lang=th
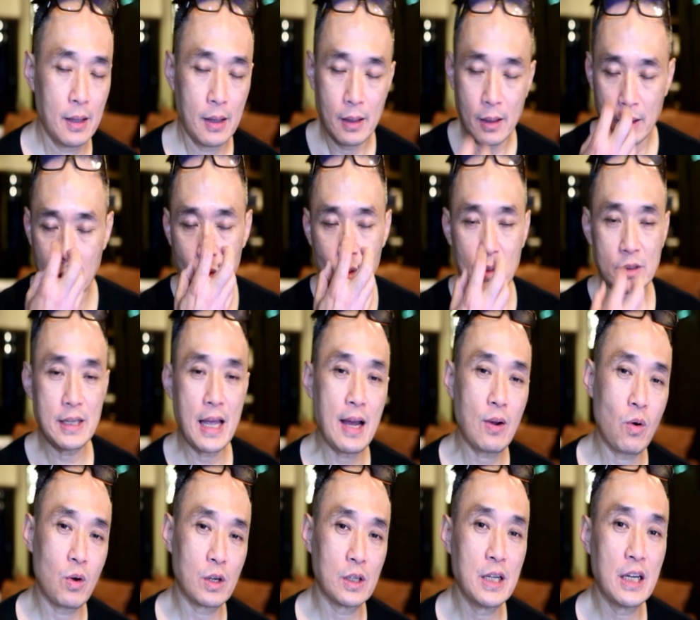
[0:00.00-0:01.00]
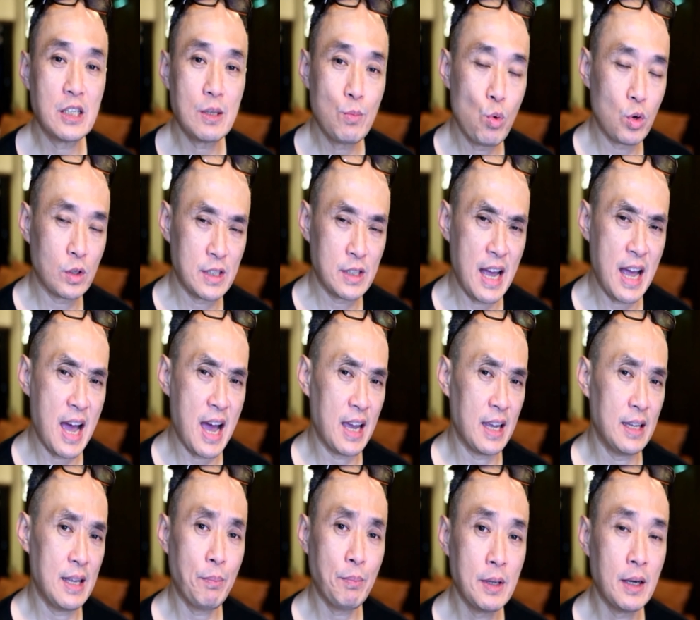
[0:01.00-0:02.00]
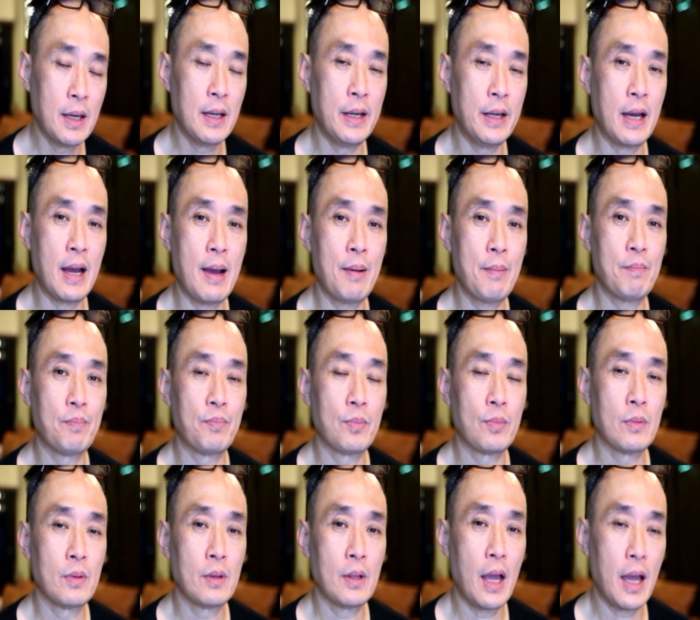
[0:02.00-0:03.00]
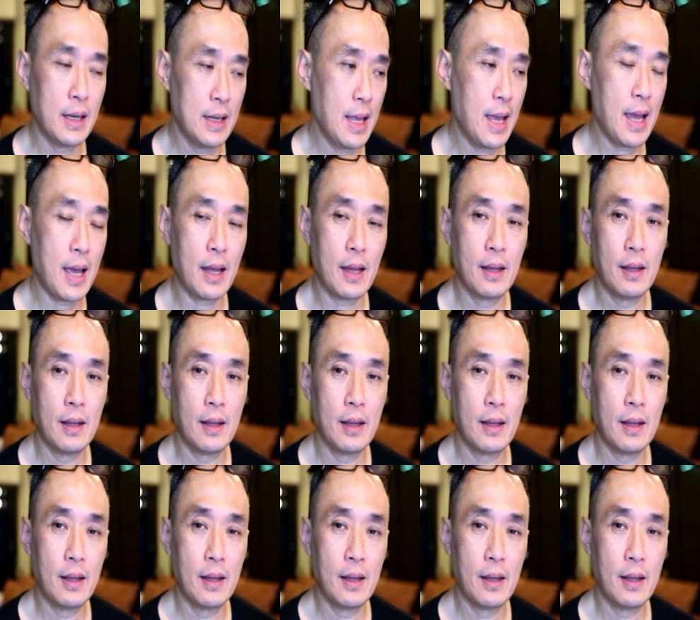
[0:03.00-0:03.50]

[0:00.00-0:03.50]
โครงสร้างของเนื้อจมูกเสียหายยับเยินเลยนะครับอันเนี้ย